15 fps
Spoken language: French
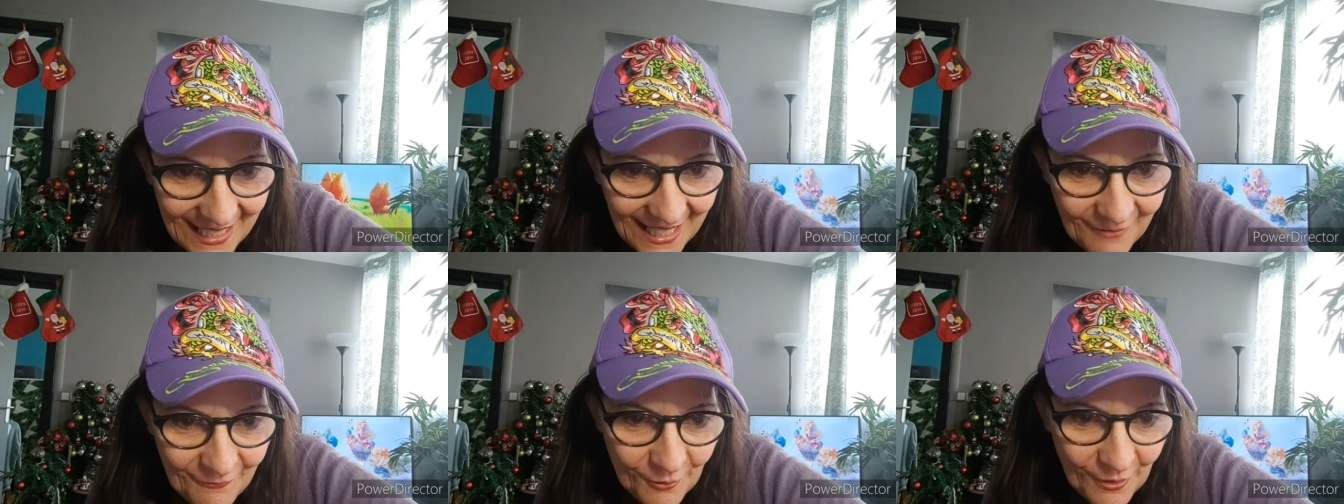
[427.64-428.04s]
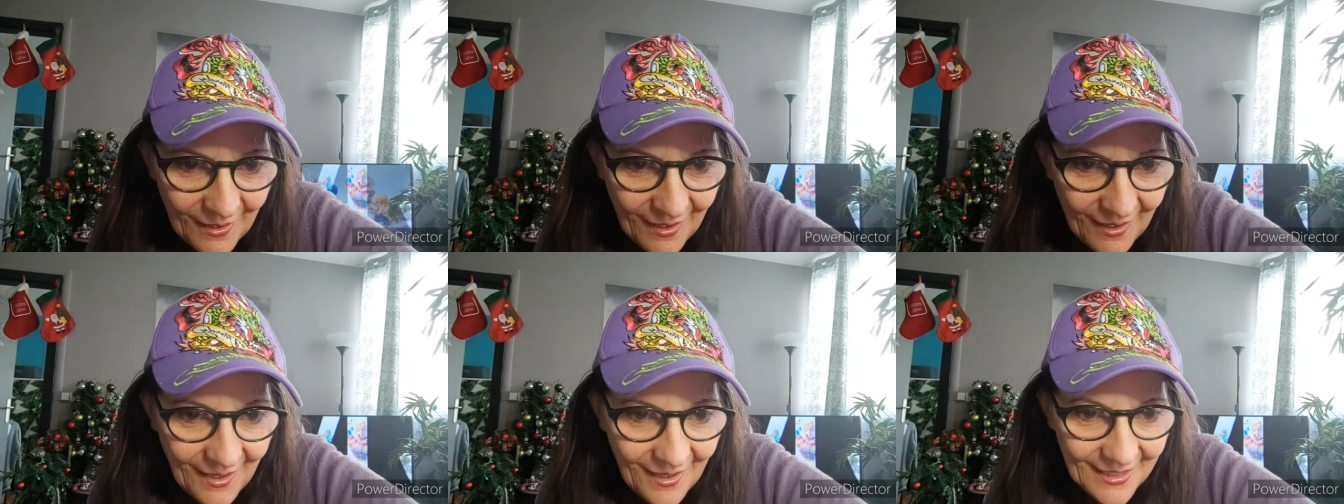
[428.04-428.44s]
Et
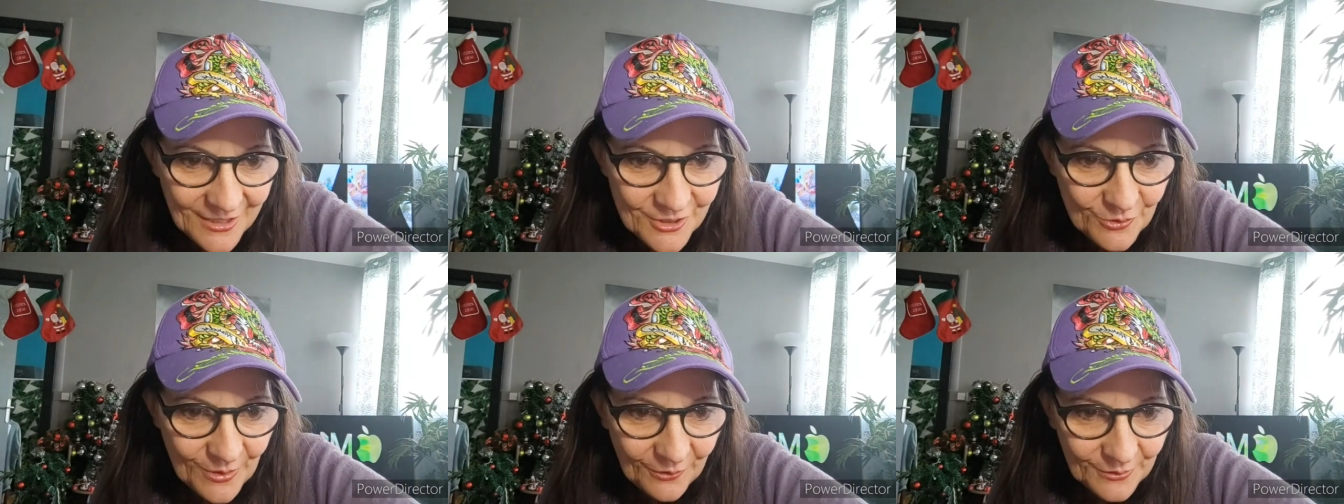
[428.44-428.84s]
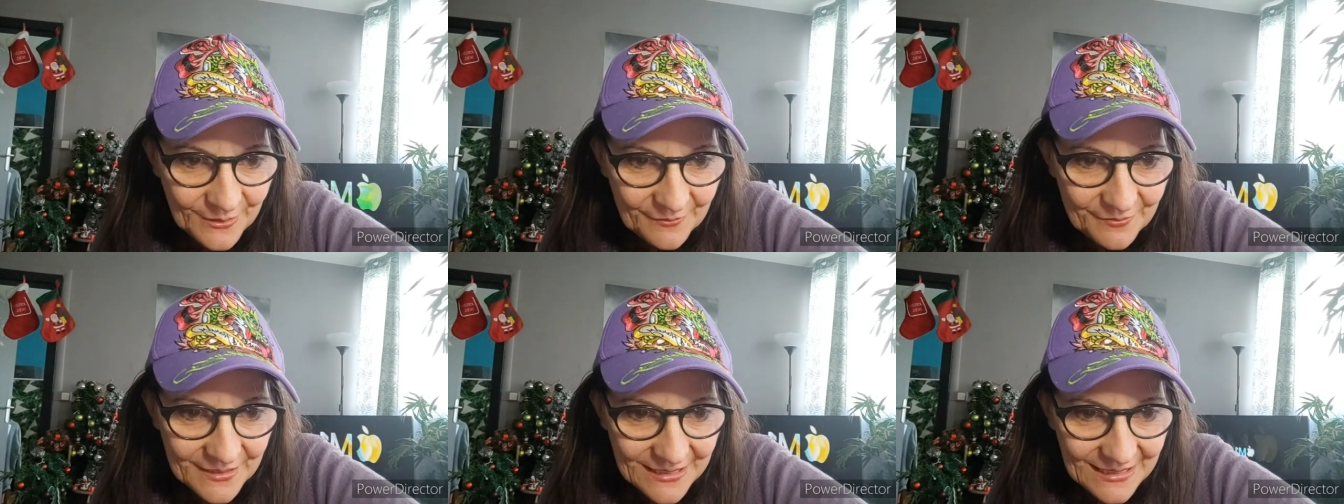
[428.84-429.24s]
voilà, et je crois
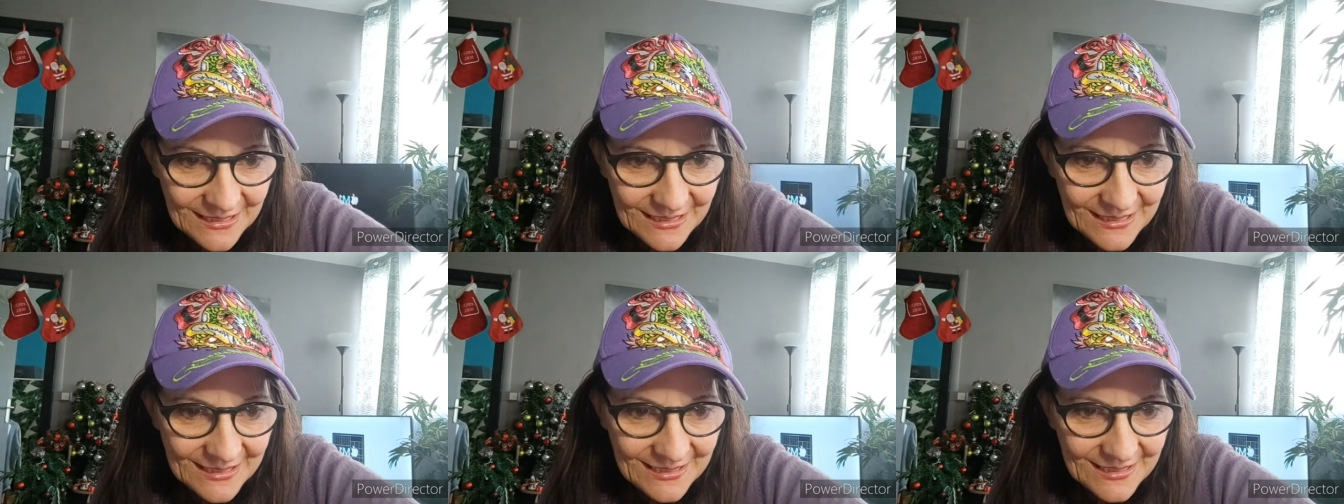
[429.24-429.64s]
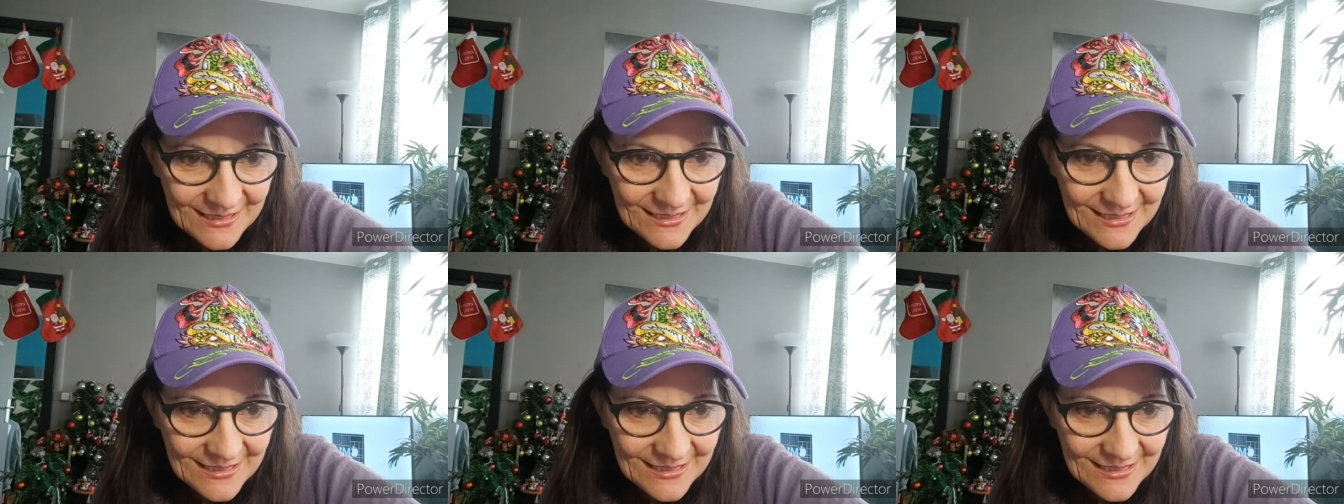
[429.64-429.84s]
qu'on a fini.